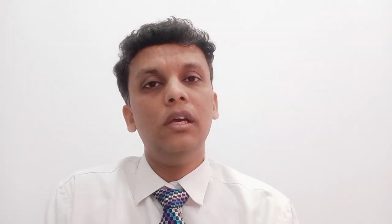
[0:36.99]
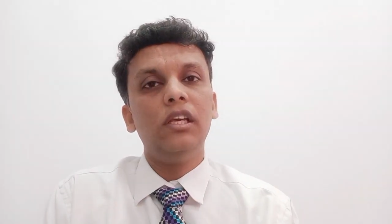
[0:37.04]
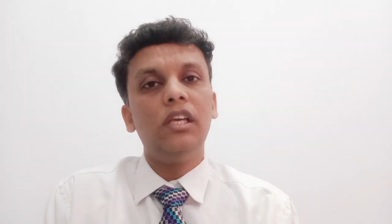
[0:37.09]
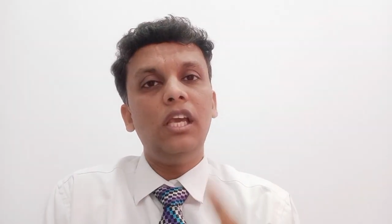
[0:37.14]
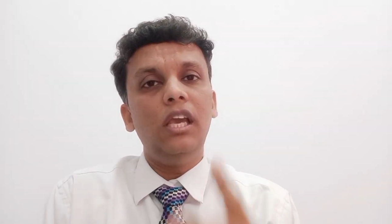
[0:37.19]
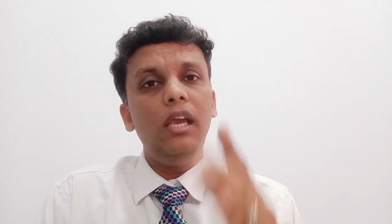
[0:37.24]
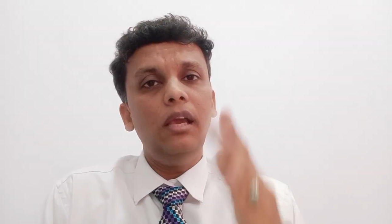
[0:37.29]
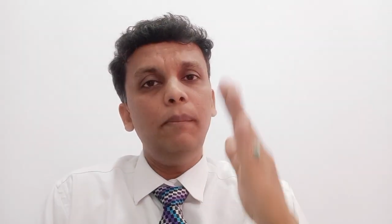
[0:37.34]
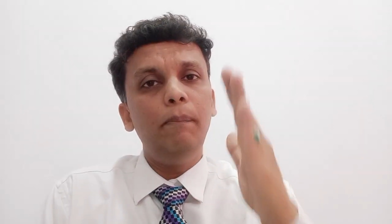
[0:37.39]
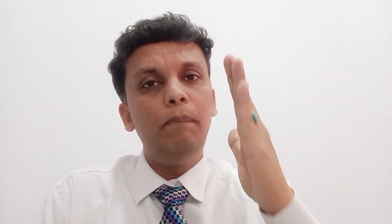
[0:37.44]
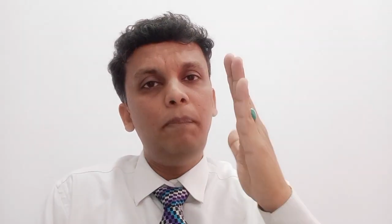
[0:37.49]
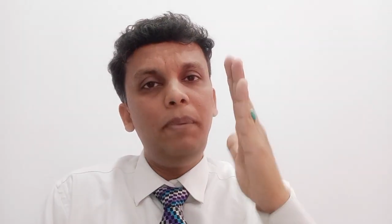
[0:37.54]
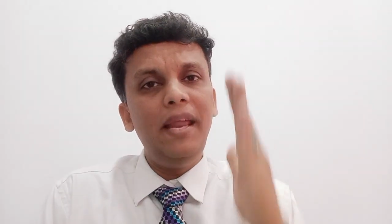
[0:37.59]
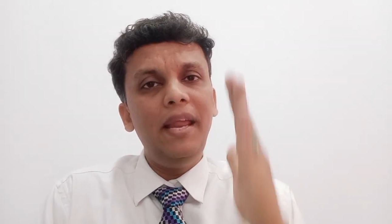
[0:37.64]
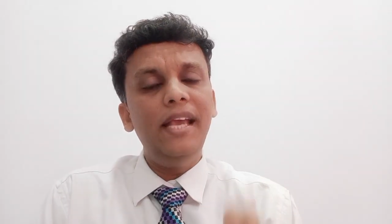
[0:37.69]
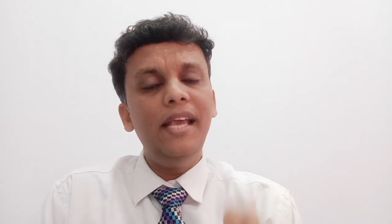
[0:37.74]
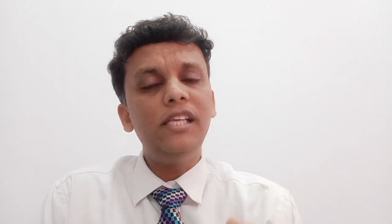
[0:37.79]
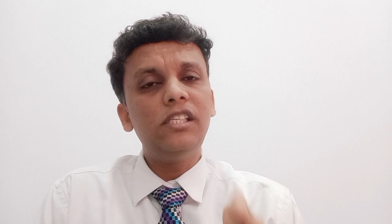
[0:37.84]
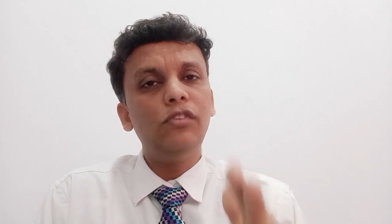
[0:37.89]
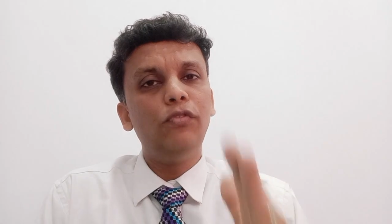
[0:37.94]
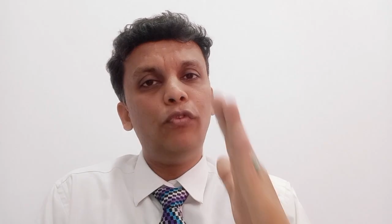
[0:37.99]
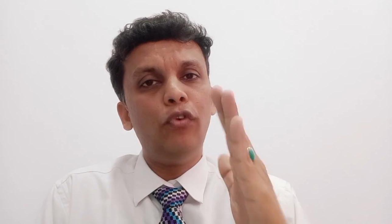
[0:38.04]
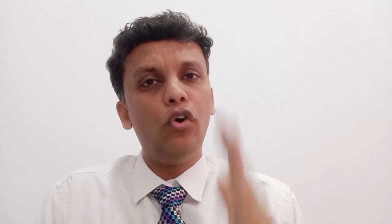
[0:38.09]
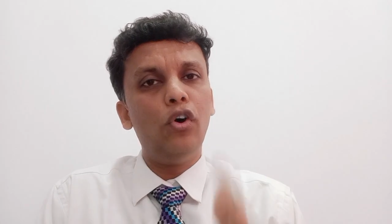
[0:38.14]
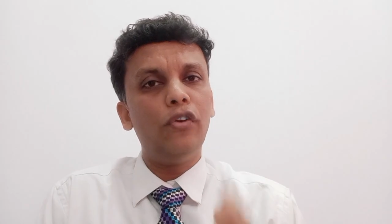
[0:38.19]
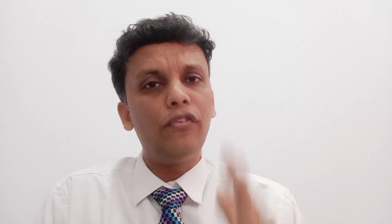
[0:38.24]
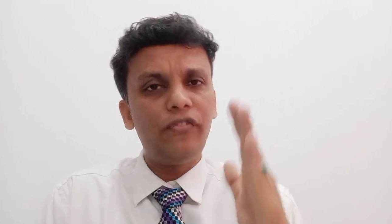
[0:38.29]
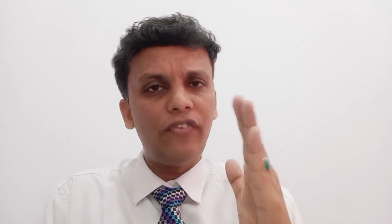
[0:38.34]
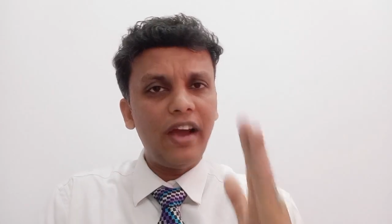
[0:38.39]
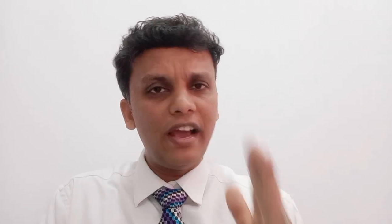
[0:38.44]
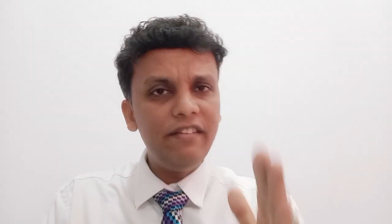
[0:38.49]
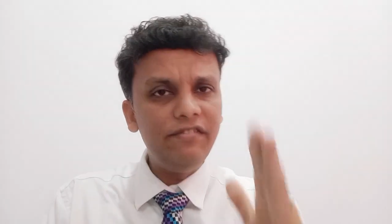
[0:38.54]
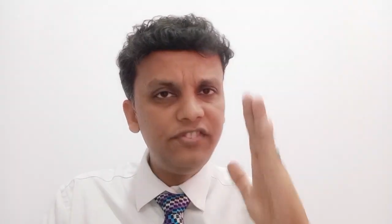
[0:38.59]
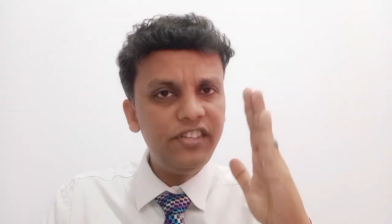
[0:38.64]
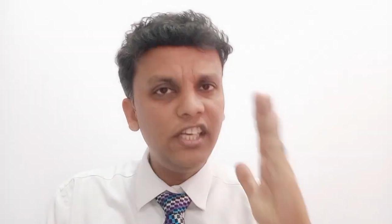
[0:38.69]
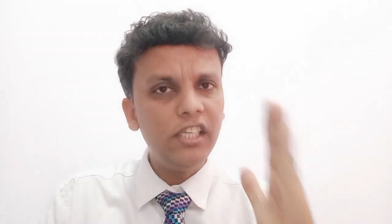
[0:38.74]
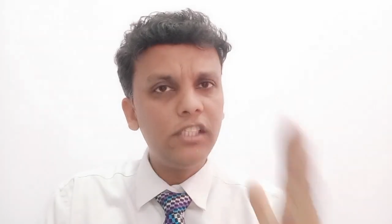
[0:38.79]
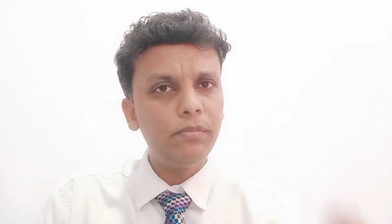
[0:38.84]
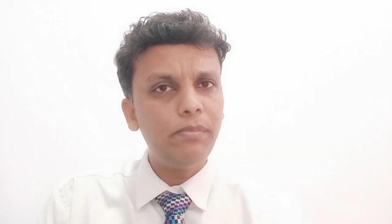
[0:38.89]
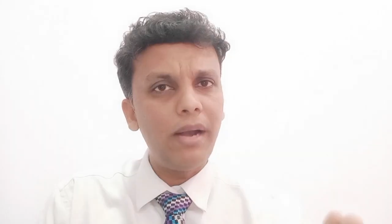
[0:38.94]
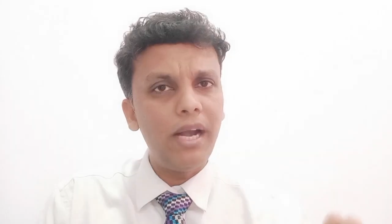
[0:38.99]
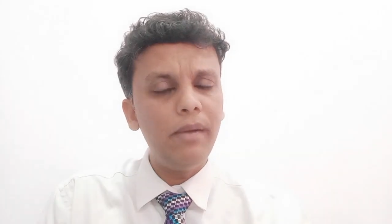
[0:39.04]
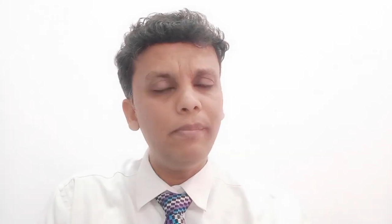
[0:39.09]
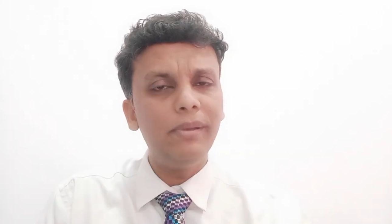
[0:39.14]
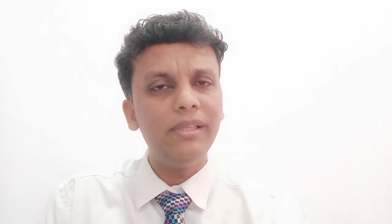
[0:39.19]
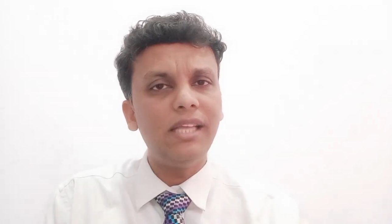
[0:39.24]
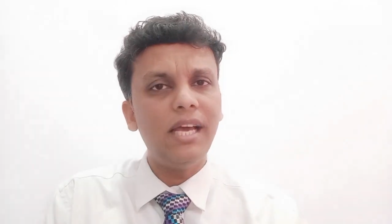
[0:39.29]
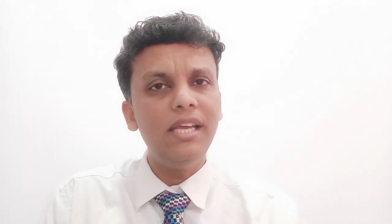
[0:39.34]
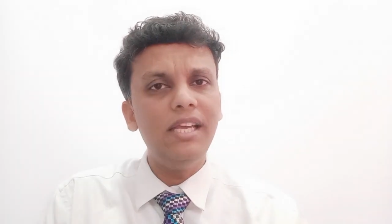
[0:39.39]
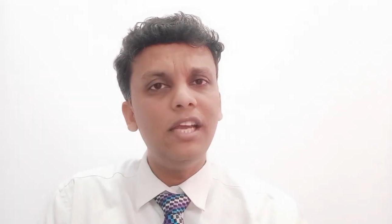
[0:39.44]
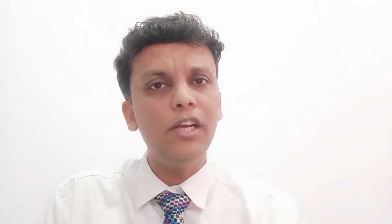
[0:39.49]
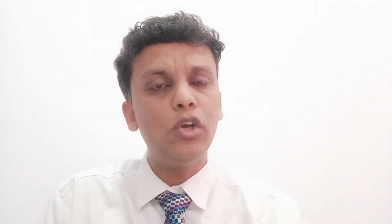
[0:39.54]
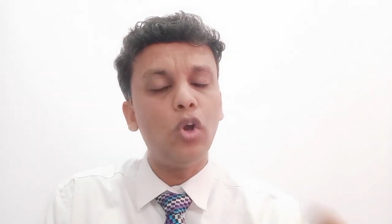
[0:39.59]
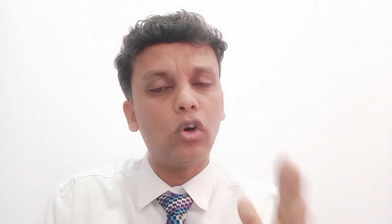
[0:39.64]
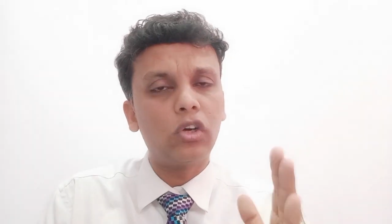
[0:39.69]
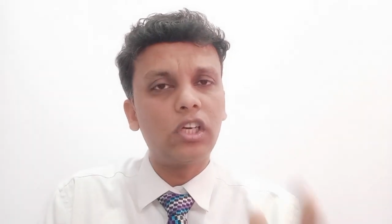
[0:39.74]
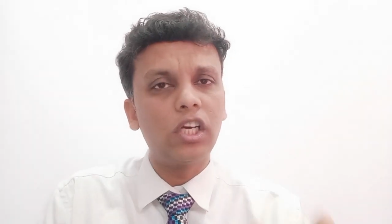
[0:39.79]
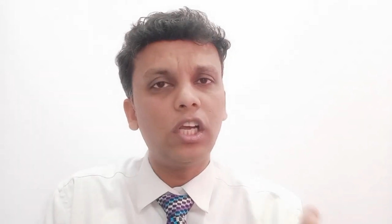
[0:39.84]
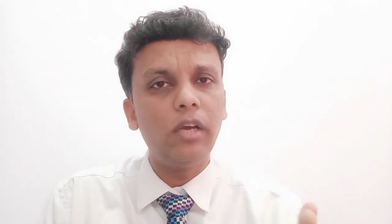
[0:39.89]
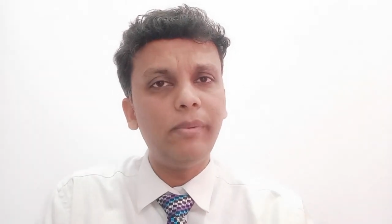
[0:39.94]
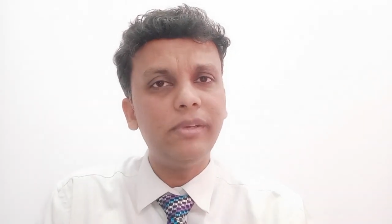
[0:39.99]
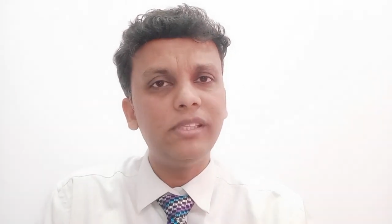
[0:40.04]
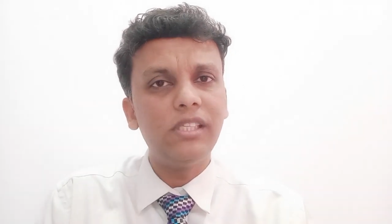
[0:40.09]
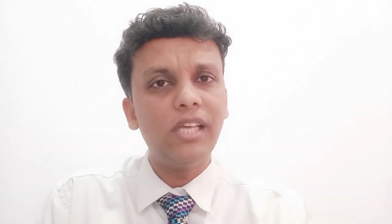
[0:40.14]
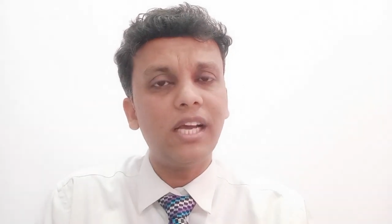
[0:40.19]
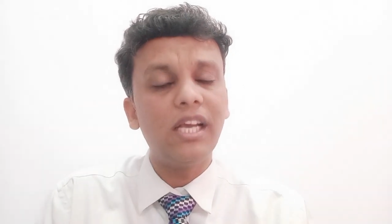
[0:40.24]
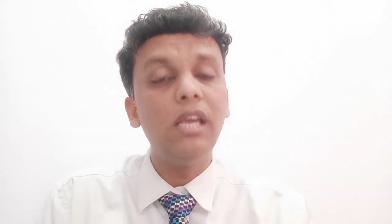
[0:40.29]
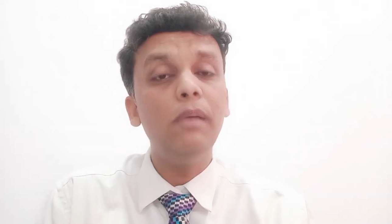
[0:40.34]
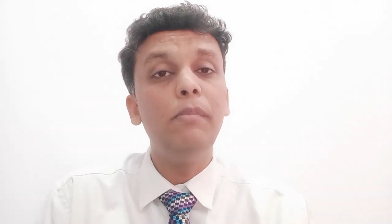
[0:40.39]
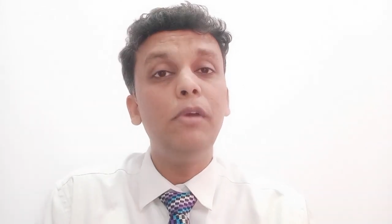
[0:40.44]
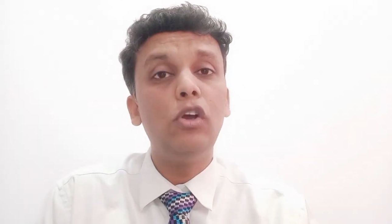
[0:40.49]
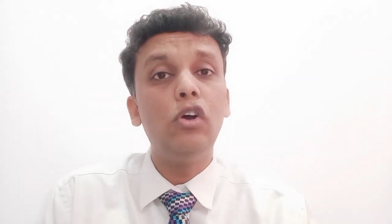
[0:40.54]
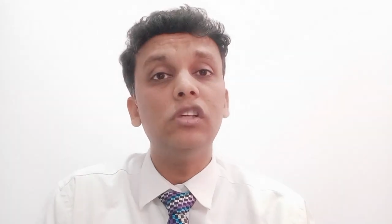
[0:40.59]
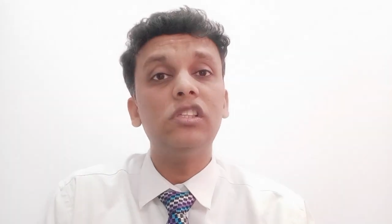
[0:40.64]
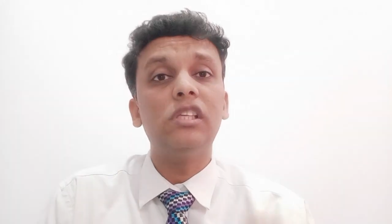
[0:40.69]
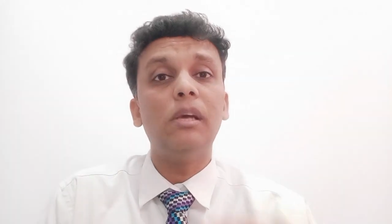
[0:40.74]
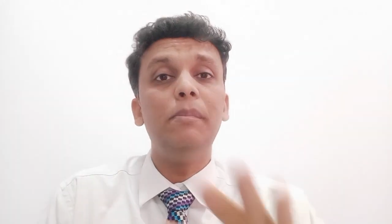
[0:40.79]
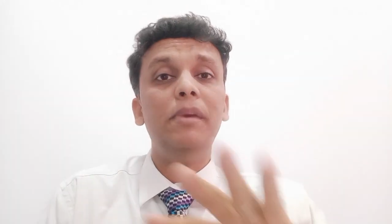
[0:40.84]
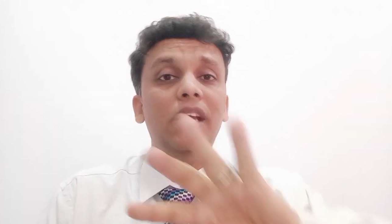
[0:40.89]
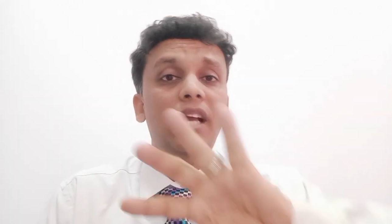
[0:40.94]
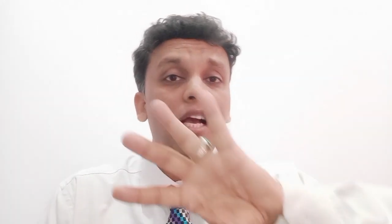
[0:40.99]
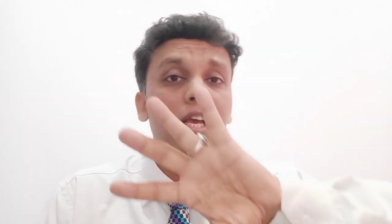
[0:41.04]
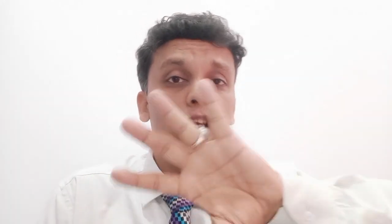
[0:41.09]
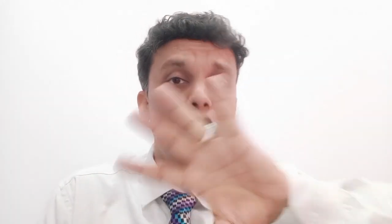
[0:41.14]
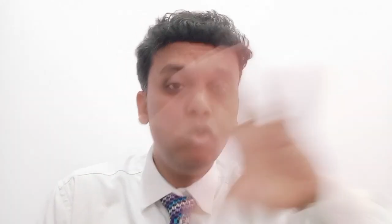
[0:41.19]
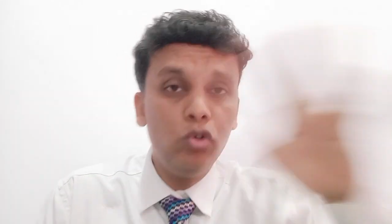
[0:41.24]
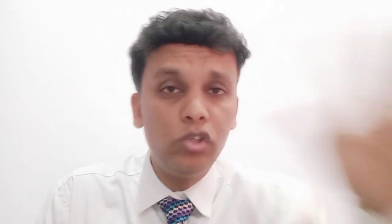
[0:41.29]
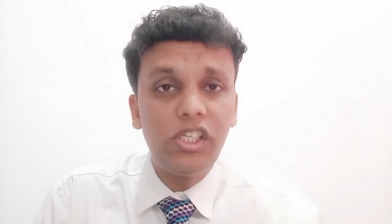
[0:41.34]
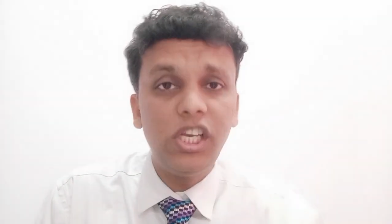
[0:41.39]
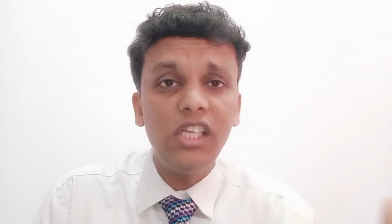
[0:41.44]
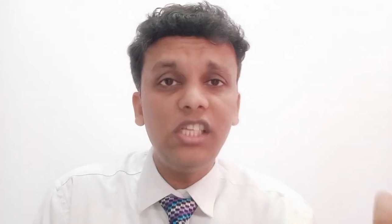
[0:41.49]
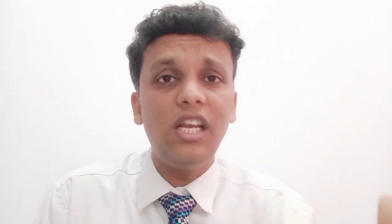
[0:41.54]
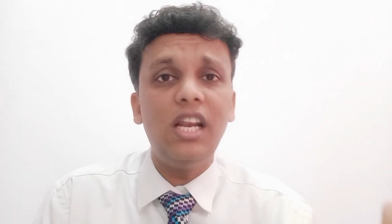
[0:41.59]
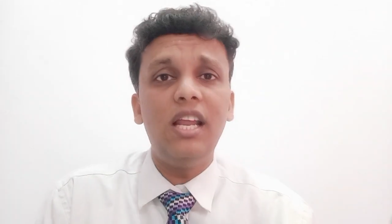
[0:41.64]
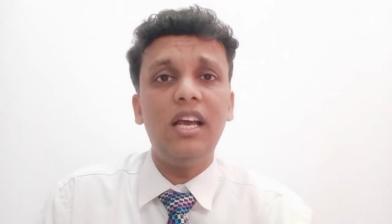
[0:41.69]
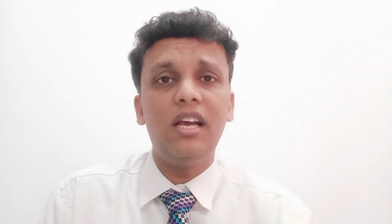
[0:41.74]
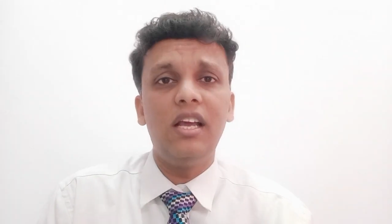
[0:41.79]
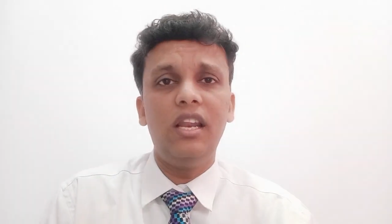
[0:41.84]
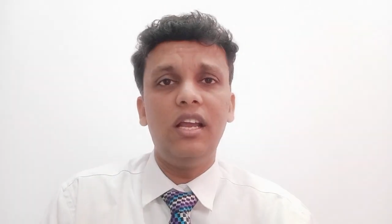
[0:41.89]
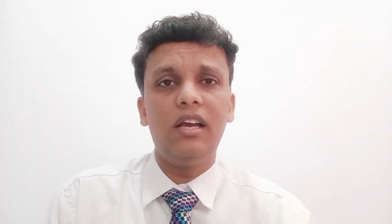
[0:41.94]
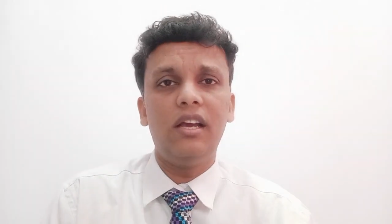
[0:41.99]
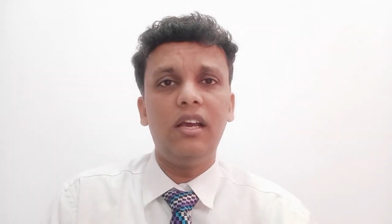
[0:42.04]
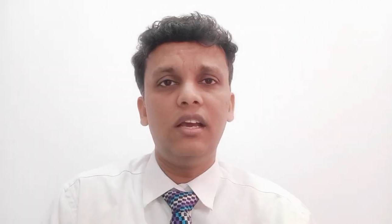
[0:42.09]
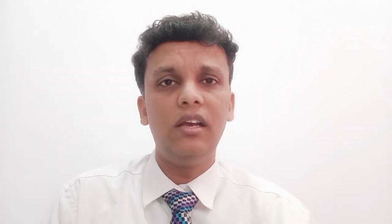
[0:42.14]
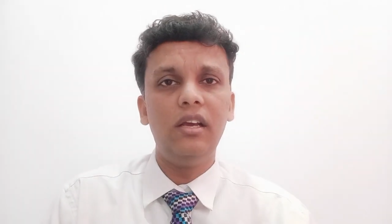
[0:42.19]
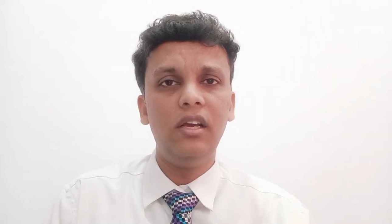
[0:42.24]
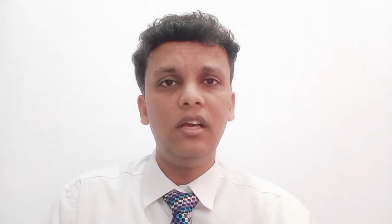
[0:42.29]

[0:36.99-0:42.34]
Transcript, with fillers: कि प्लीज़ फोर फाइव सिक्स ब्रांड बताइए डॉक्टर के पास जाके बिकॉज सभी का यूसेज अलग अलग है